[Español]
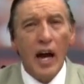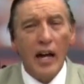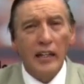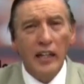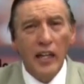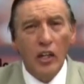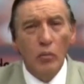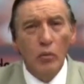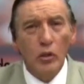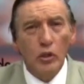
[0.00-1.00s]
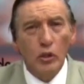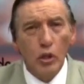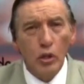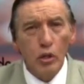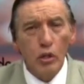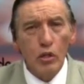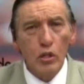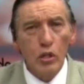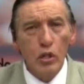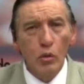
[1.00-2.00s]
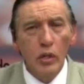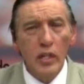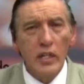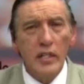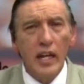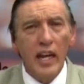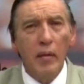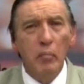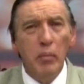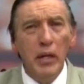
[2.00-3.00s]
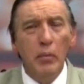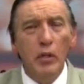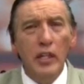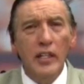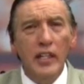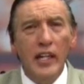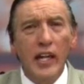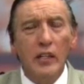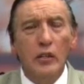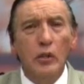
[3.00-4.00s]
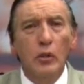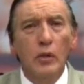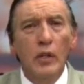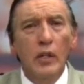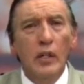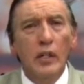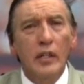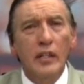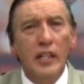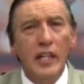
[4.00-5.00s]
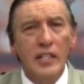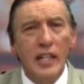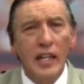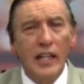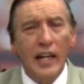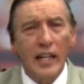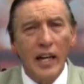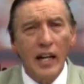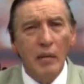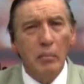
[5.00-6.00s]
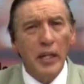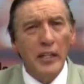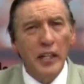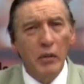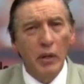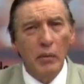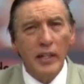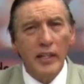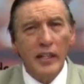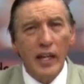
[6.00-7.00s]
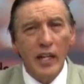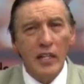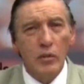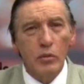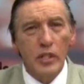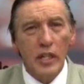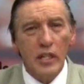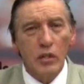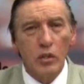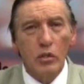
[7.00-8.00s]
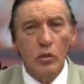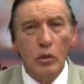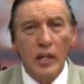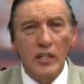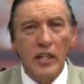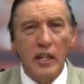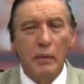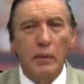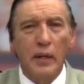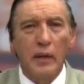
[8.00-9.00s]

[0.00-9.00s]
Aquí como todos los lunes en vivo y en directo desde el canal 29 Telesucesos UHF.